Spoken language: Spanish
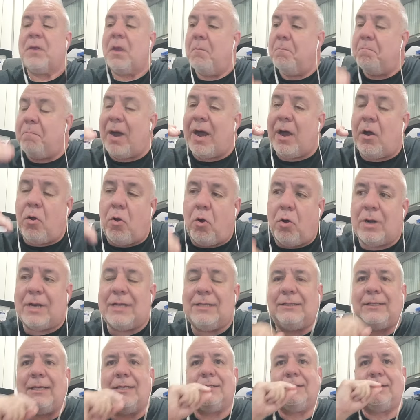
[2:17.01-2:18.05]
Bajó la
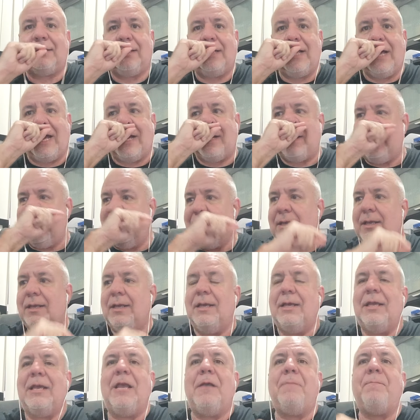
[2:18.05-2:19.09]
intensidad
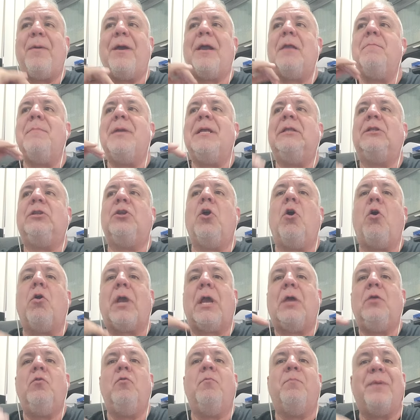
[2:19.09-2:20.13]
y permitió
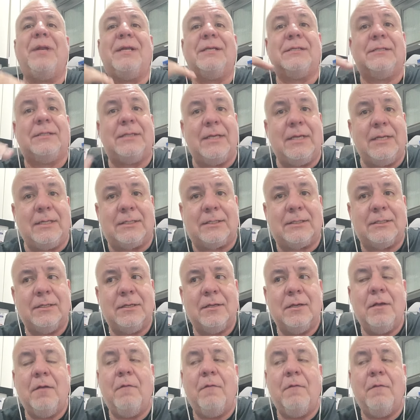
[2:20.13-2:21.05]
que Duplessis